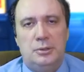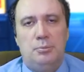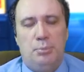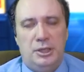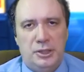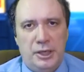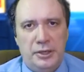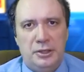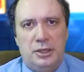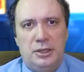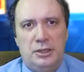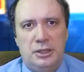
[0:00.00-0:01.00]

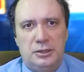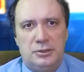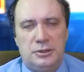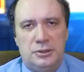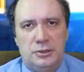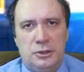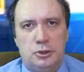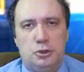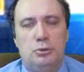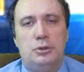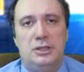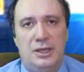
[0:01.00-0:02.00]
Бондаренко на это сказал,
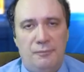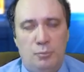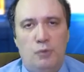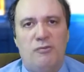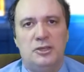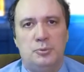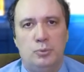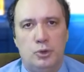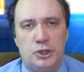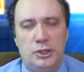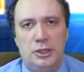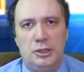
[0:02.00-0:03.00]
что
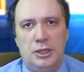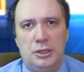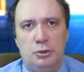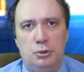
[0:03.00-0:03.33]
возможно и так,